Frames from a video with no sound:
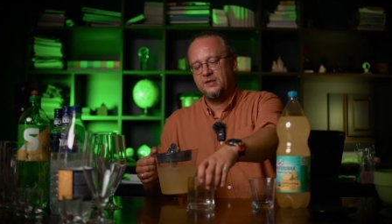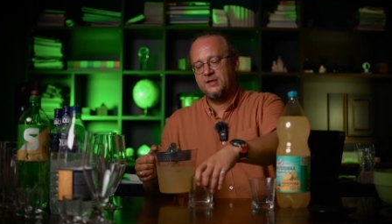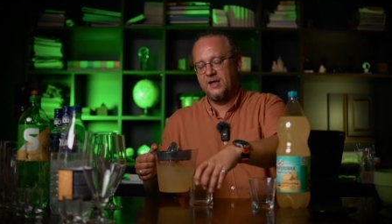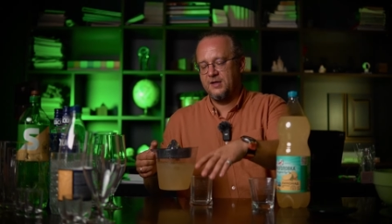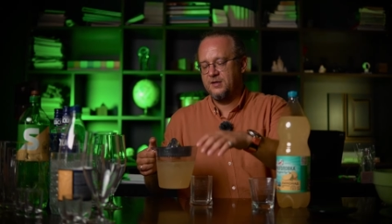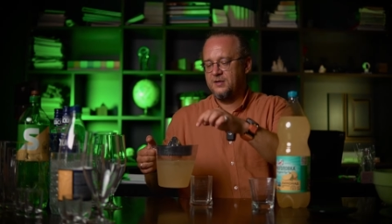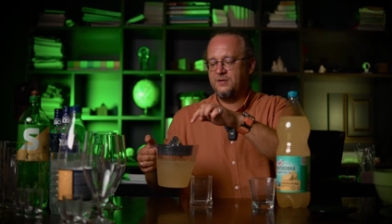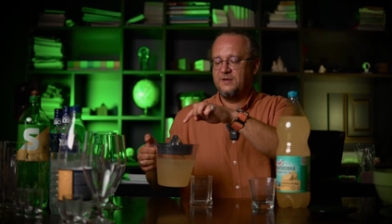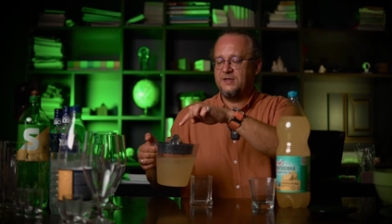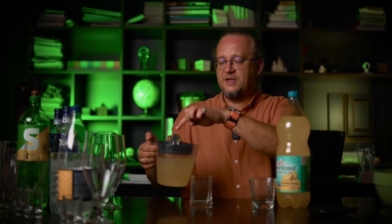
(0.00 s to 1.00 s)
Так,
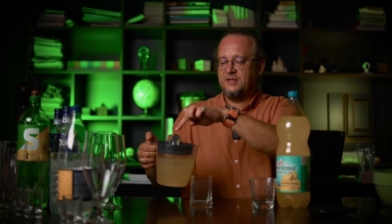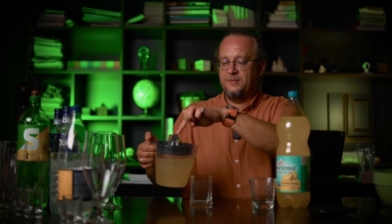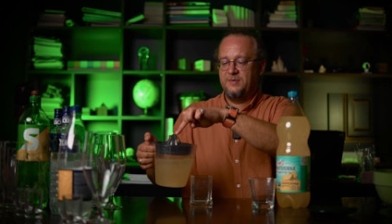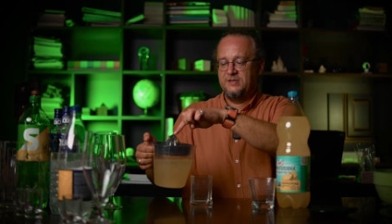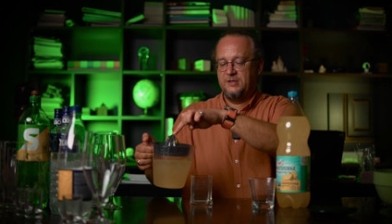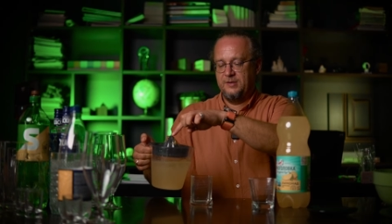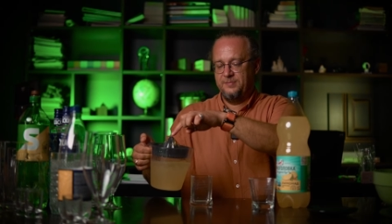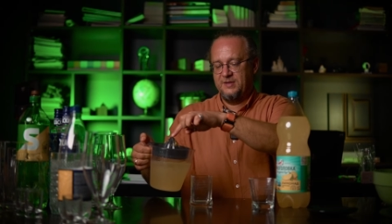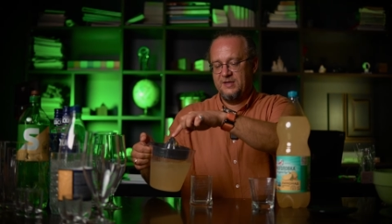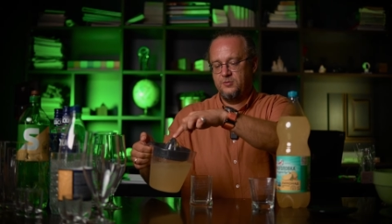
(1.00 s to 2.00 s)
квадратный мы
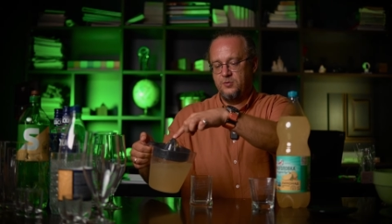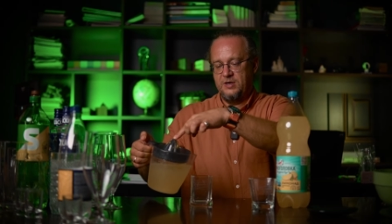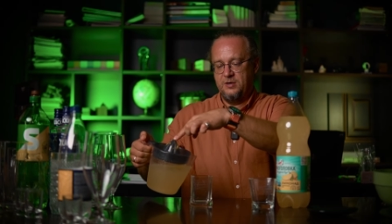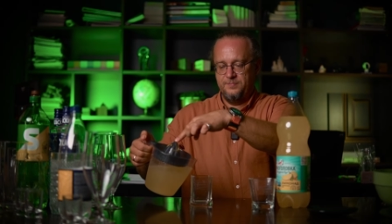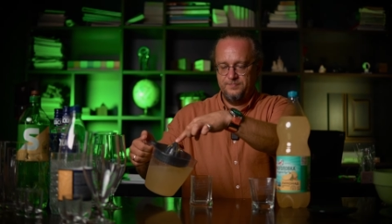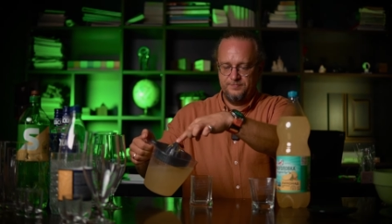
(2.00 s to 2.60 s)
делаем натурель.